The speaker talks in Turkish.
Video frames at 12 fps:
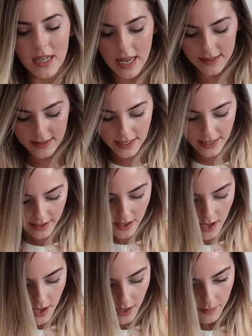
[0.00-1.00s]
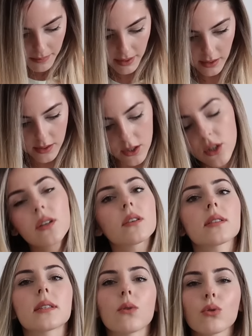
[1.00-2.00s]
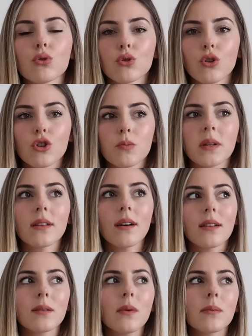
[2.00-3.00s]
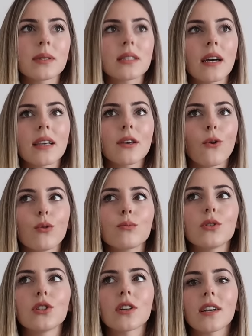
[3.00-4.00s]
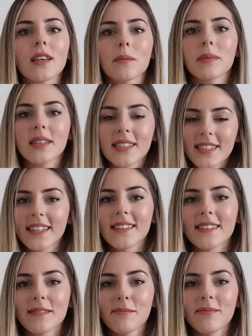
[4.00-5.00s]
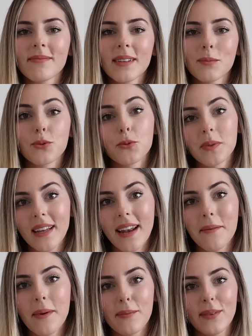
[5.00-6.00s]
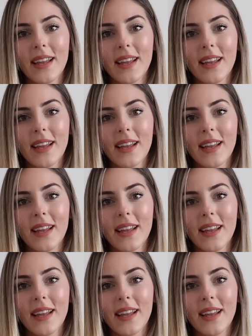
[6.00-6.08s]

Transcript: bir eteği. Birazcık 34 beden aldım ama sanki olmayacak gibi hissettim. Bunu bir denemem